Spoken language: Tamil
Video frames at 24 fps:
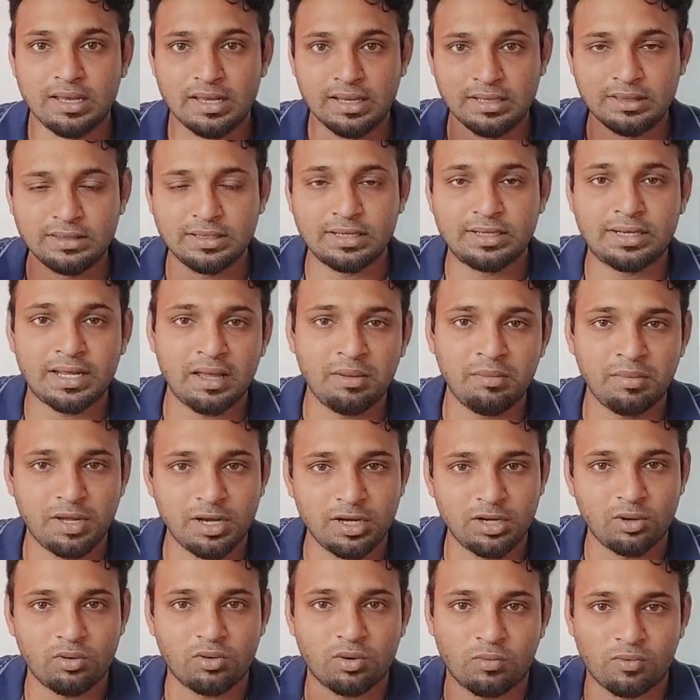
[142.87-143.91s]
இந்த டைமுக்கு
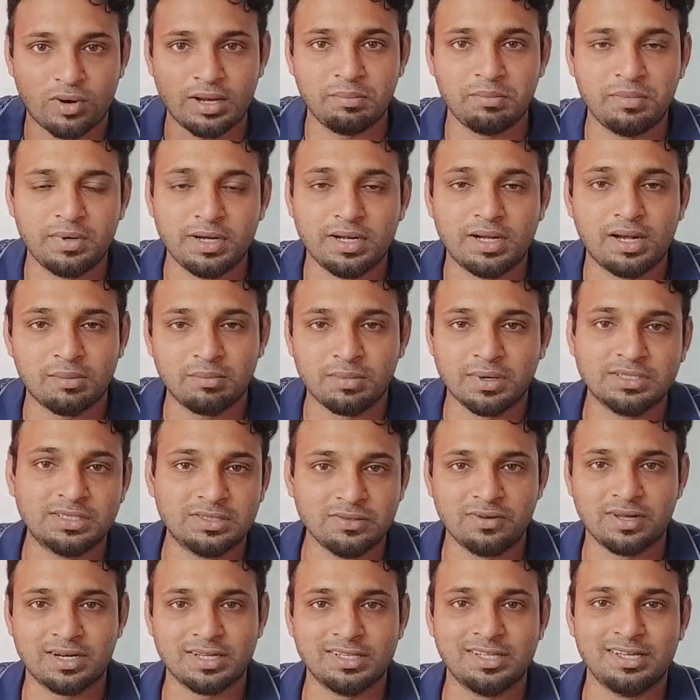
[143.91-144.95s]
இன்னும் ஒரு ஒன் மினிட்ல பஸ்
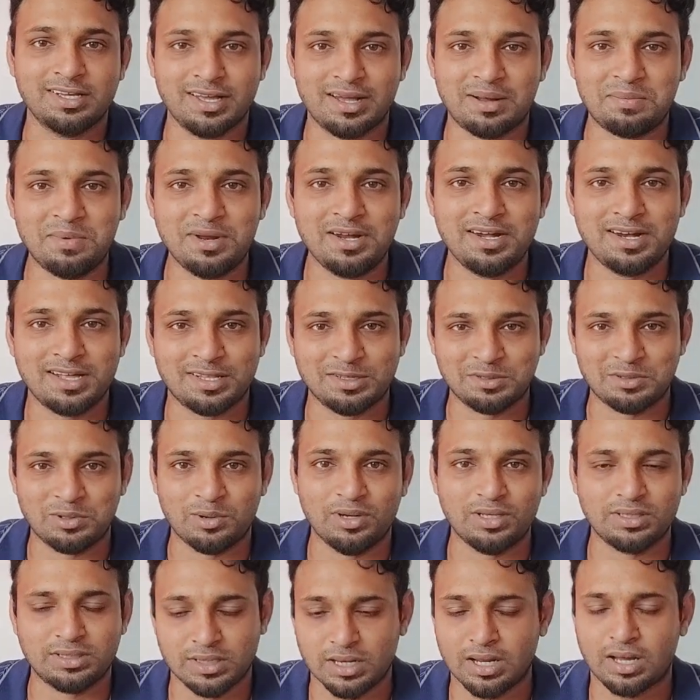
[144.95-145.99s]
வருது அப்படின்ட்டு அது
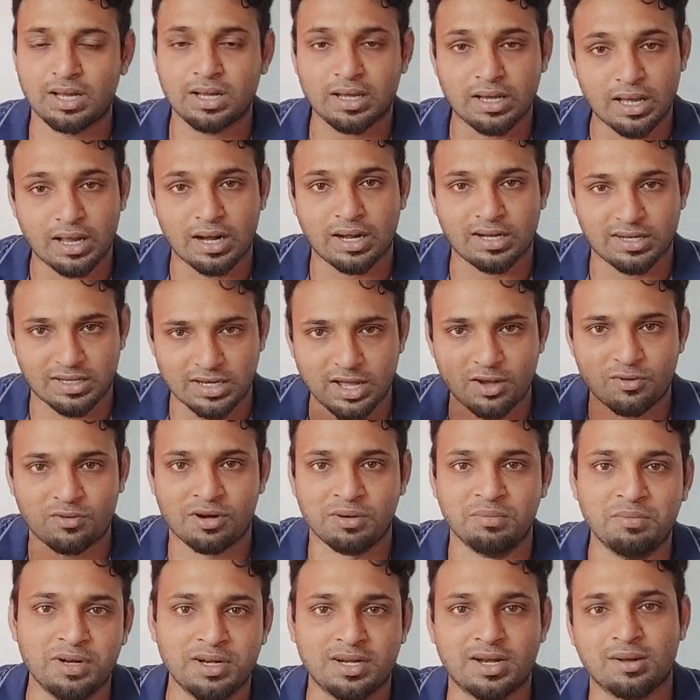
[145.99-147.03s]
சொல்லிச்சுன்னா கரெக்டாக
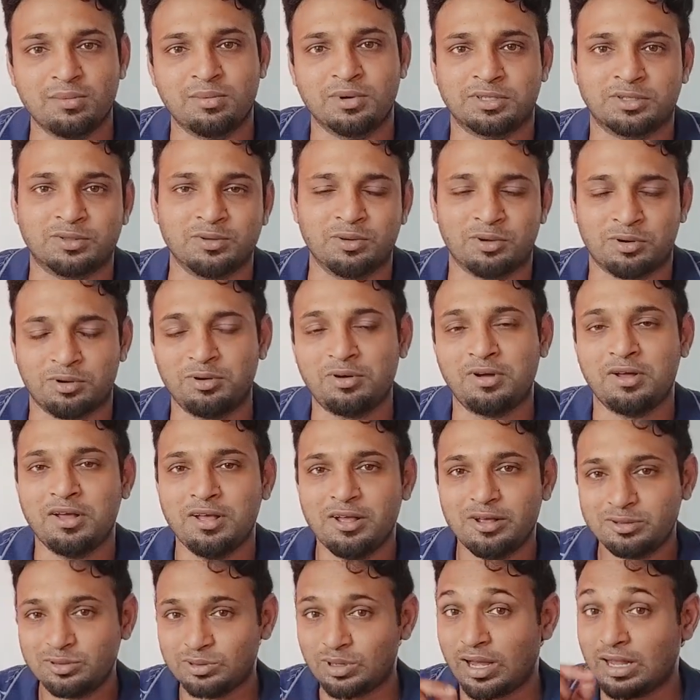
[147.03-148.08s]
ஒன் மினிட்ல பஸ் வரும்
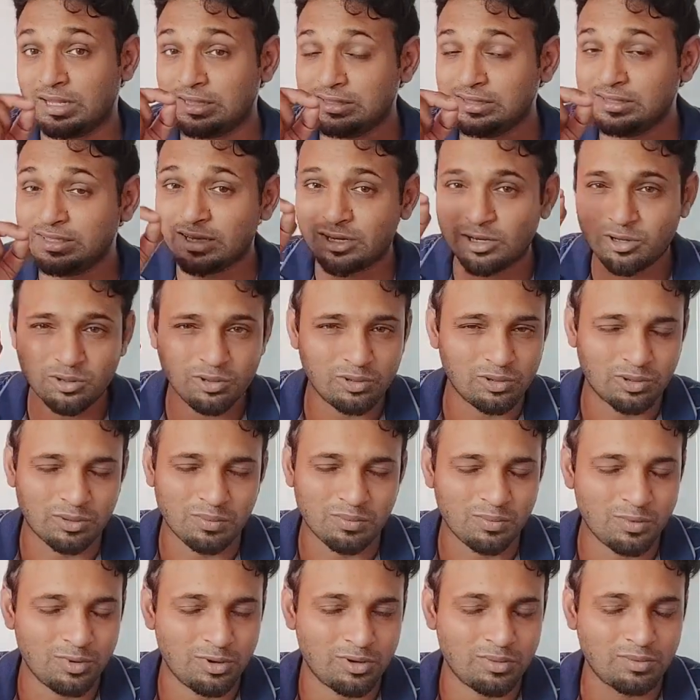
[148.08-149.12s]
ஸோ அந்த அளவுக்கு
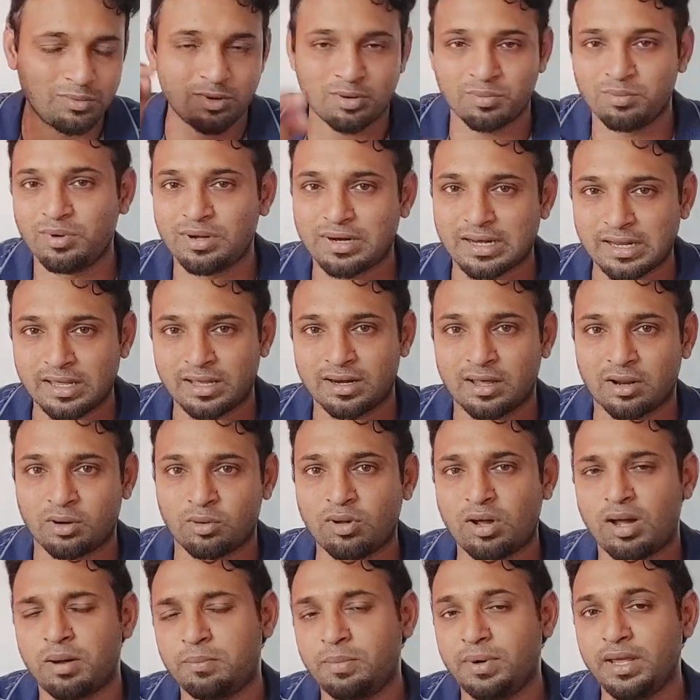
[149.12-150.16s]
ரொம்ப ரொம்ப ரொம்ப கிளியராக
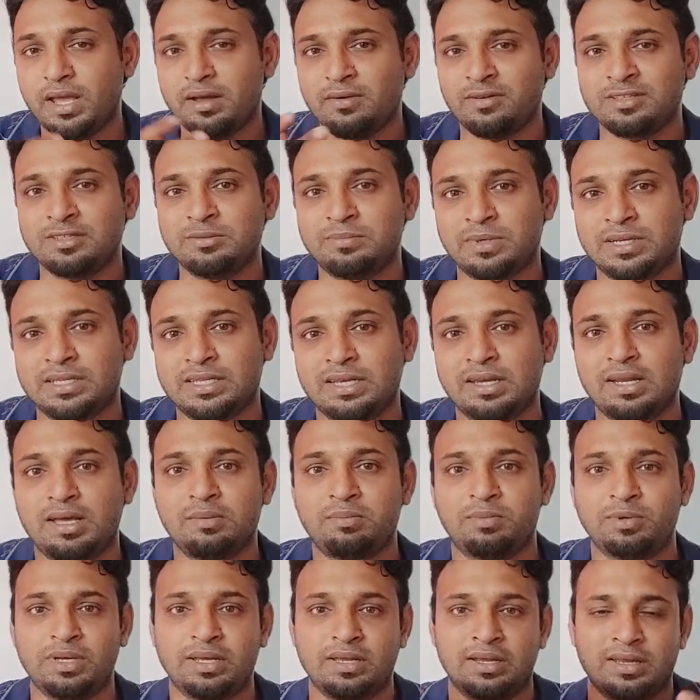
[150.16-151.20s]
இருக்கும் அப்படியே வந்து பார்த்தீங்கன்னா
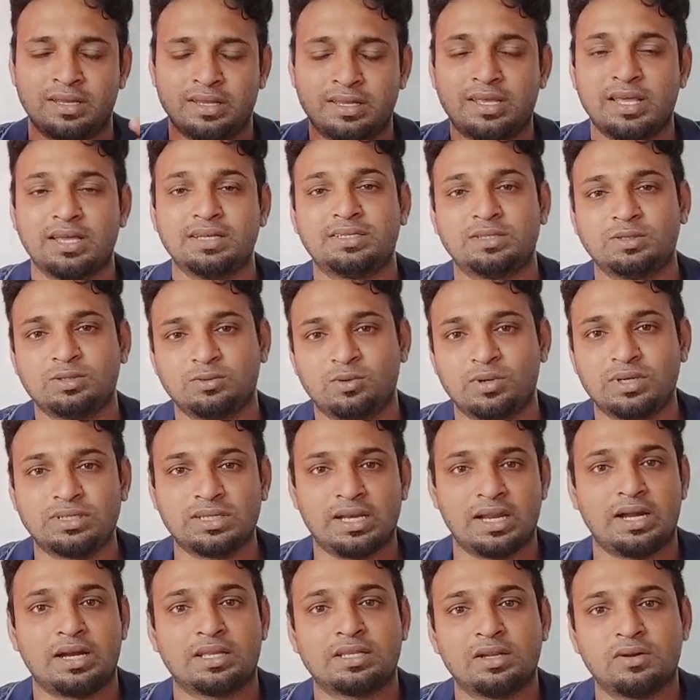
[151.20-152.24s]
இப்போ இன்கேஸ் ஒரு
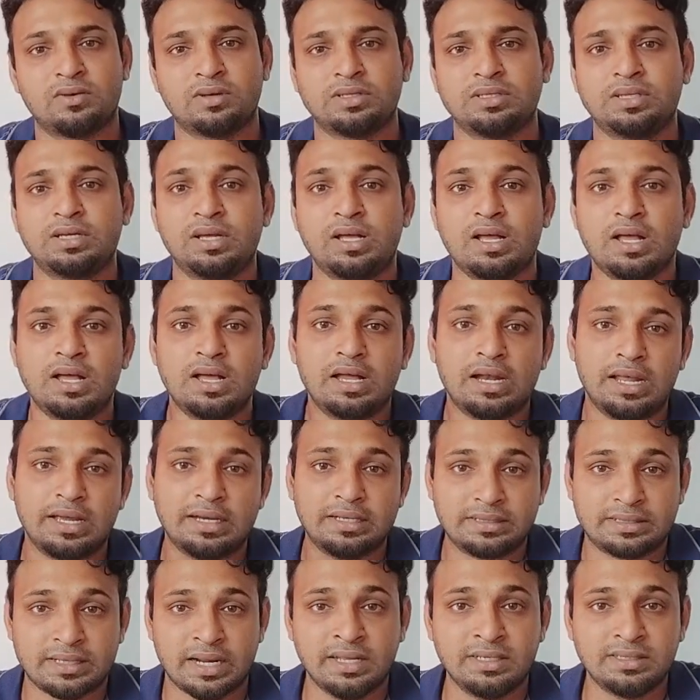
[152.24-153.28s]
சில இடத்துல வந்து
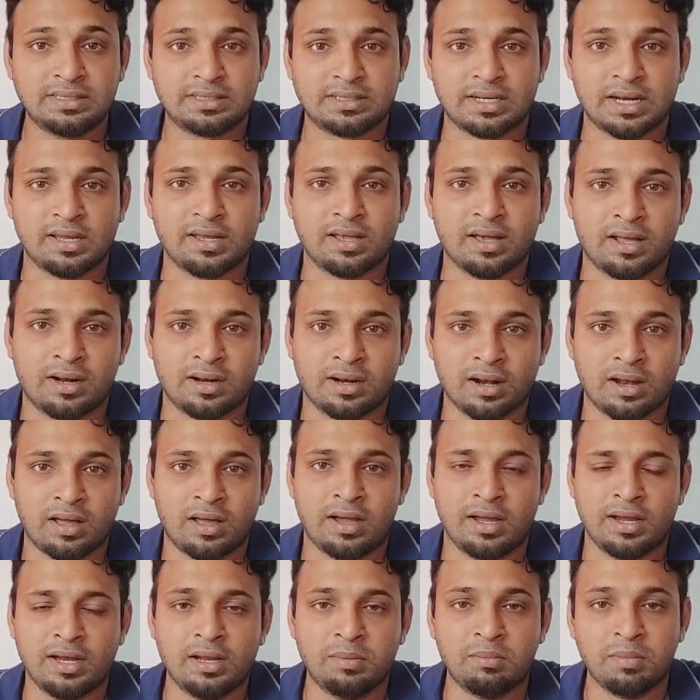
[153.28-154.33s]
லைக் ட்ரெயின் ஸ்ட்ரைக்காக
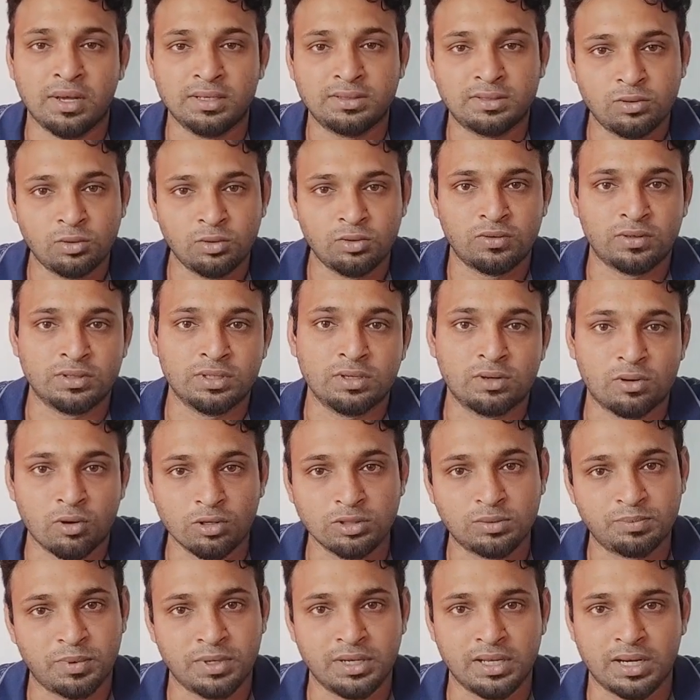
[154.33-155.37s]
இருக்கலாம் இல்லை பஸ் ரூட் வந்து
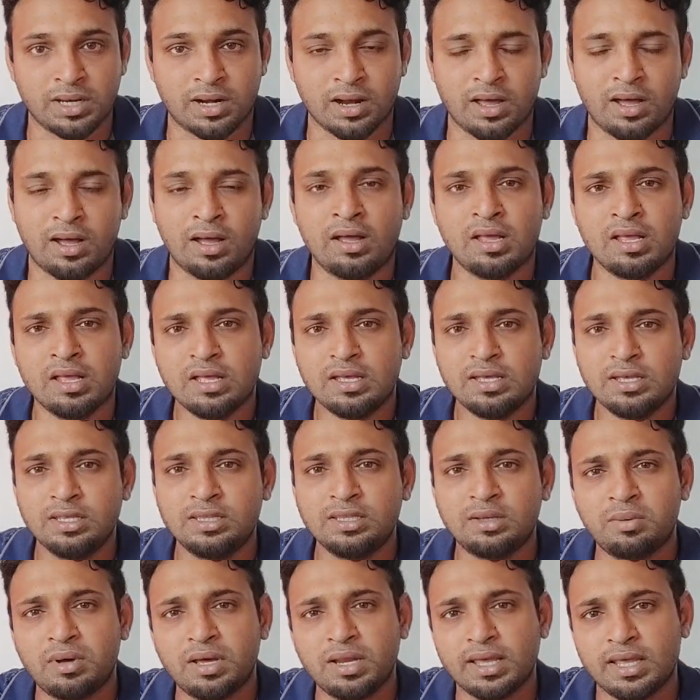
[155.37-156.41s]
க்ளோஸ் பண்ணியிருக்கலாம்
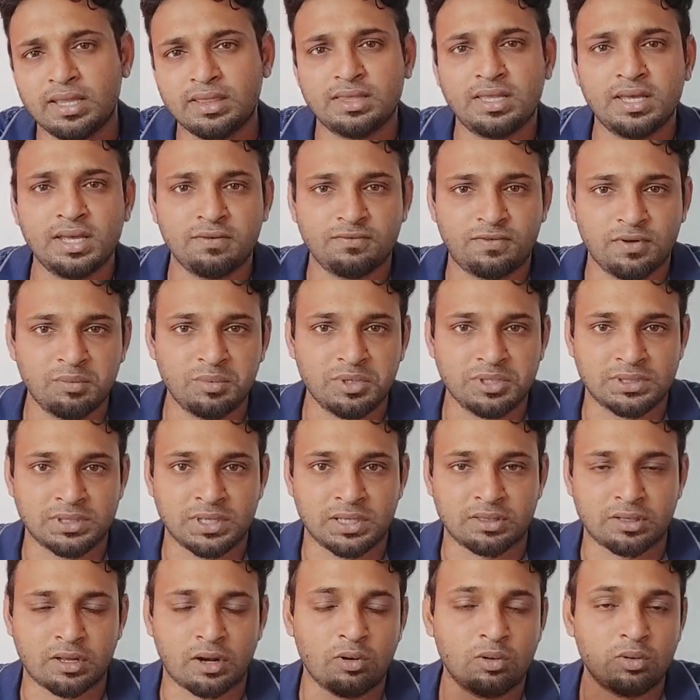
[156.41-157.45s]
இந்த மாதிரி எந்த இன்ஃபர்மேஷனாக
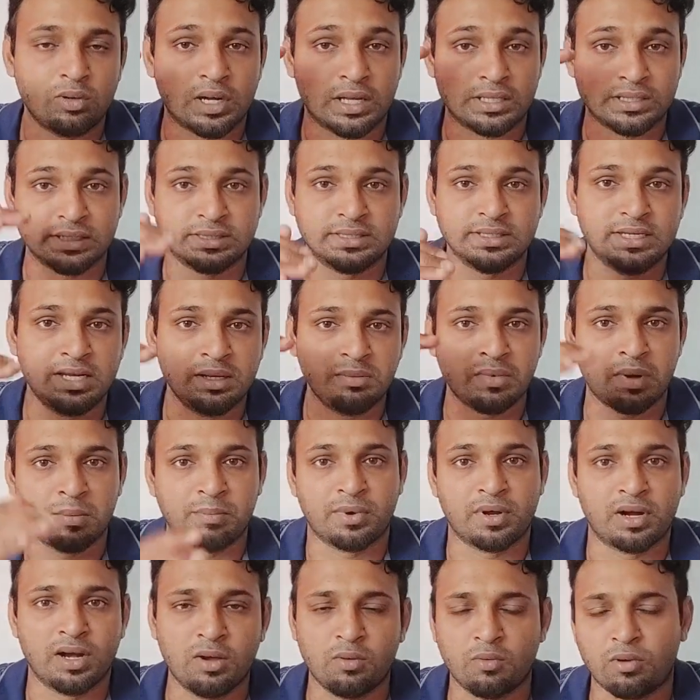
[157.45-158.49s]
இருந்தாலும் அந்த சிட்டி
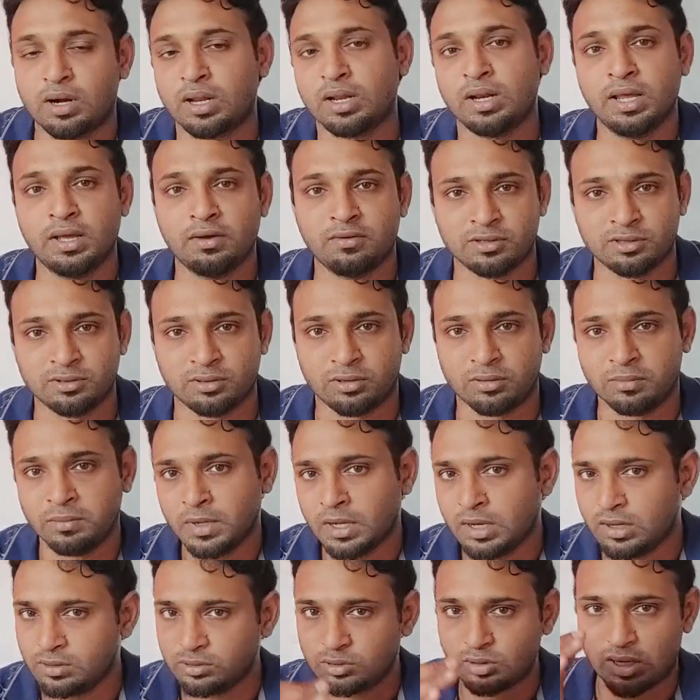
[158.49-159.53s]
மேப்பரில் உடனே வந்துடும்
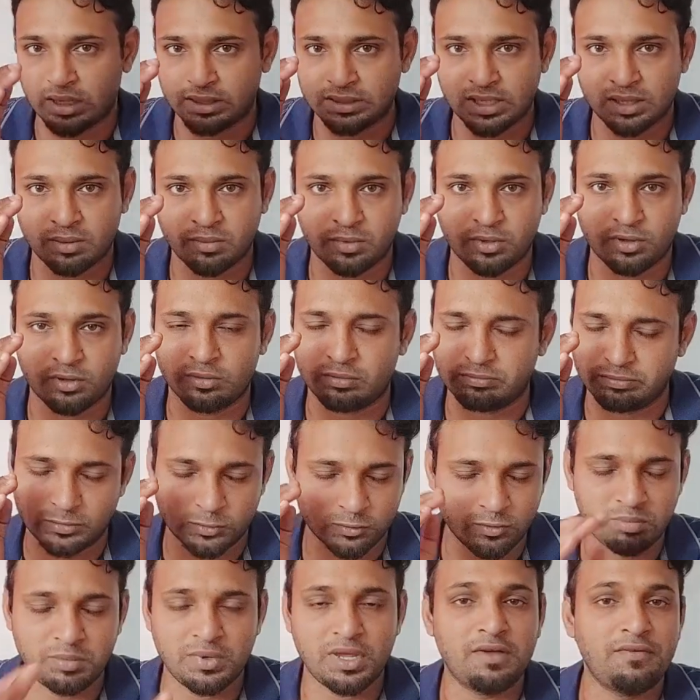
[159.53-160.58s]
ஸோ அதை நம்ம
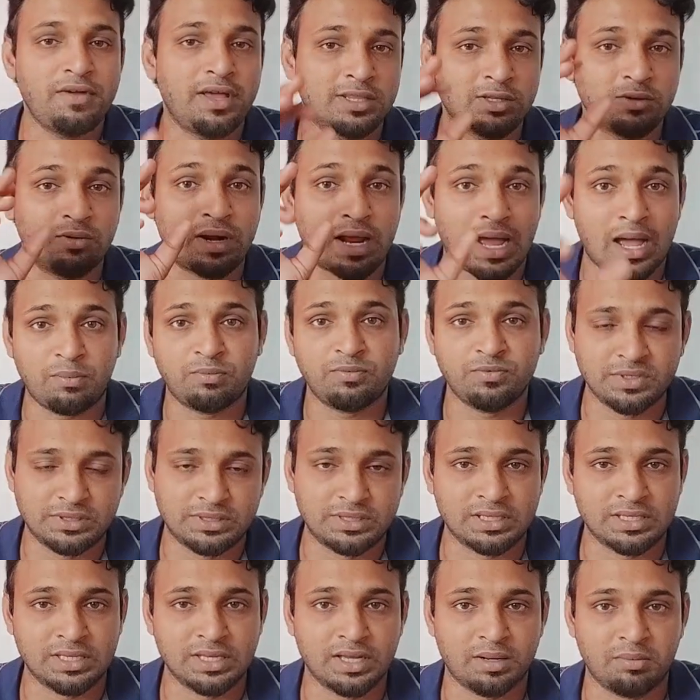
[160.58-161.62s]
உண்மையாகவே அந்த ஒரு ஆப்
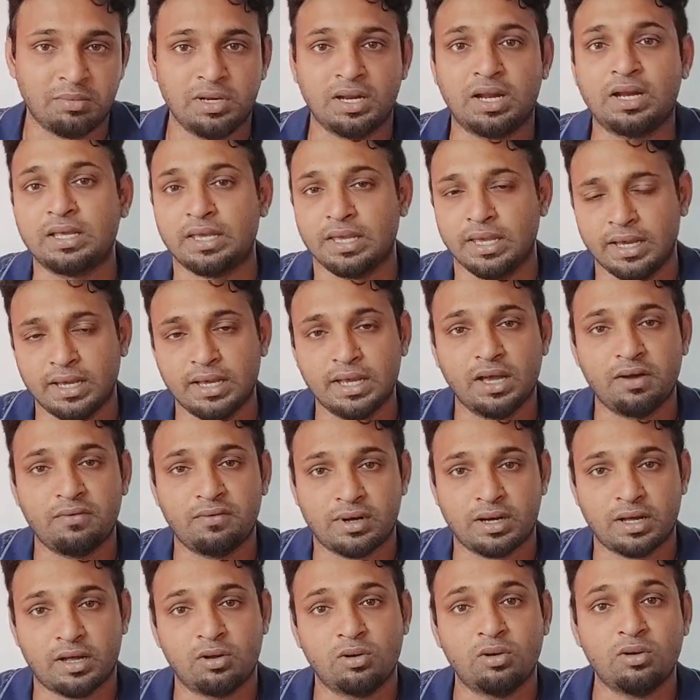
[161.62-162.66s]
வச்சுருந்தீங்க அப்படின்னா நீங்கள் எங்கே
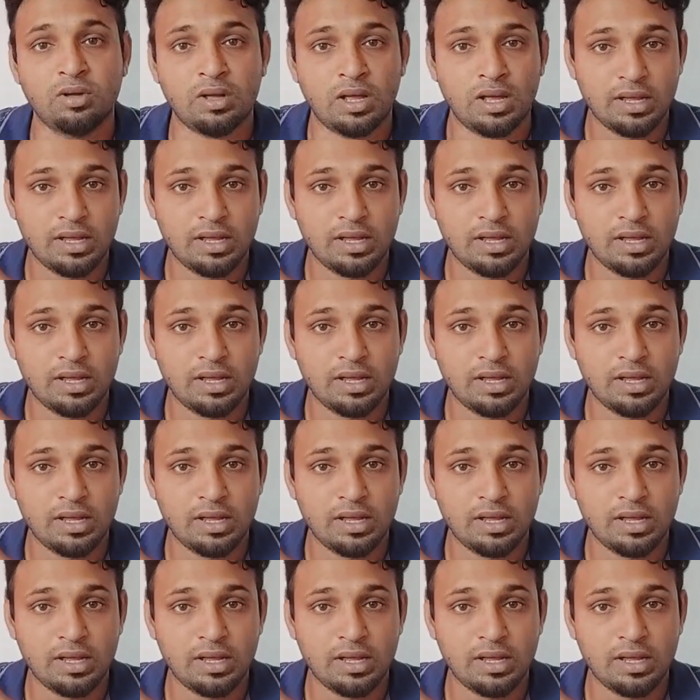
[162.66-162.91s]
வேணாலும்